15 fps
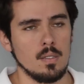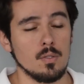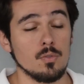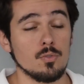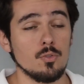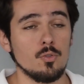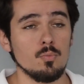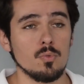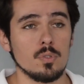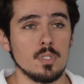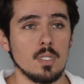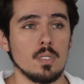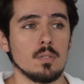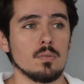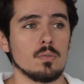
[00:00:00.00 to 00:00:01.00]
Nos últimos
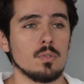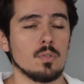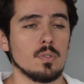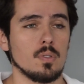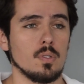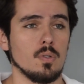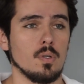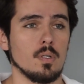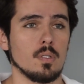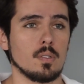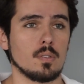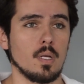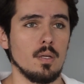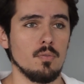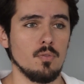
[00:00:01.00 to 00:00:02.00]
anos,
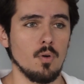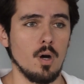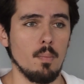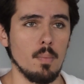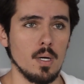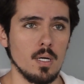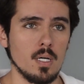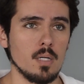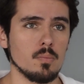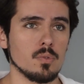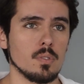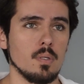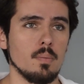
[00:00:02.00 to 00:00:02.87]
nós reformamos,